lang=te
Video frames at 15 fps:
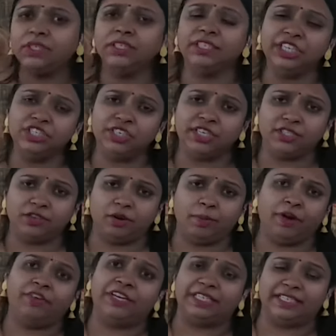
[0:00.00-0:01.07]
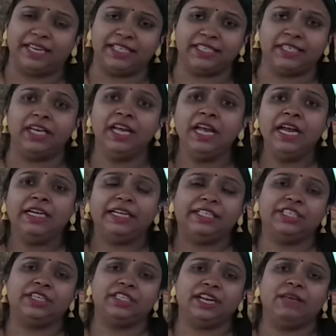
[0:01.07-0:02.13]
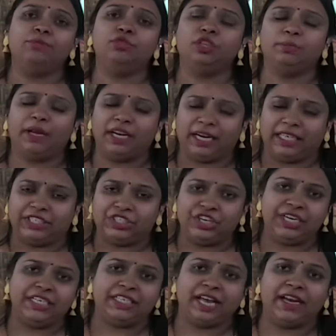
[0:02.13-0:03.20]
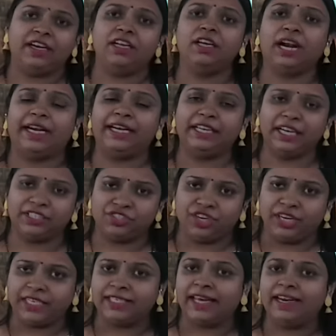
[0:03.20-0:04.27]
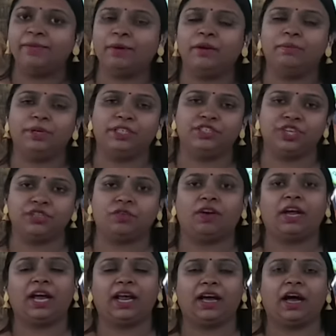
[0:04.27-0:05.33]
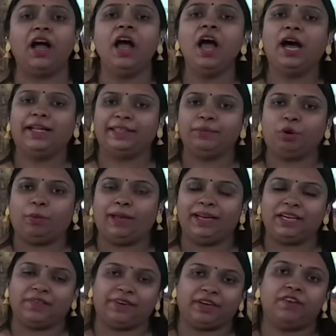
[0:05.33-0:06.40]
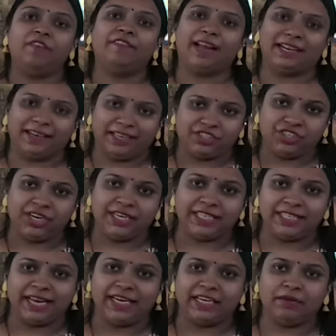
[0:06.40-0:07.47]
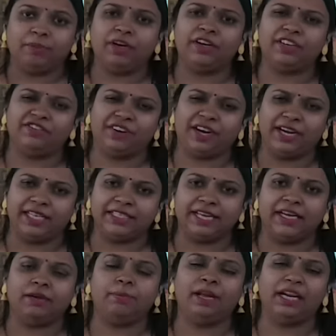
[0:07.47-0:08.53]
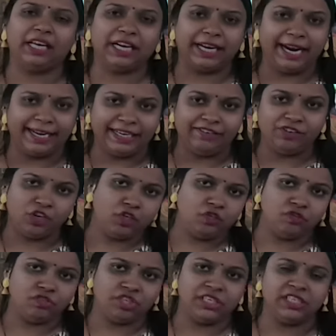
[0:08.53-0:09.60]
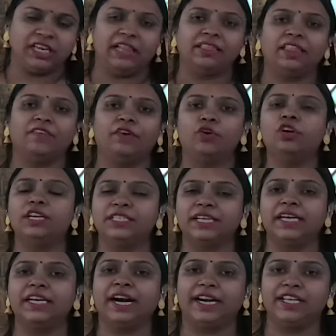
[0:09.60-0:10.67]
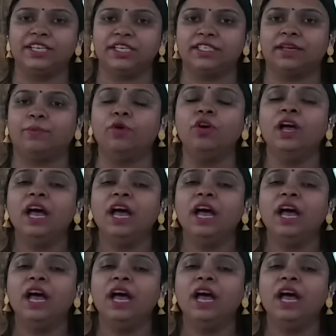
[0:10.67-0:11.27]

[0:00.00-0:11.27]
టీ షర్ట్స్లో మనం డిజైన్స్ టీ షర్ట్స్లో ఏముంది మనకి నచ్చిన డిజైన్ని క్లయింట్కి నచ్చిన డిజైన్ని మనం ప్రింట్ చేసుకోవాలి అలాగా అది మొబైల్ కవర్ వాళ్ళకి నచ్చిన డిజైన్ని మనం డిఫరెంట్ డిజైన్ని మన క్రియేటివిటీని యూజ్ చేసి ఎంతవరకు డిజైన్ రెడీ చేస్తామో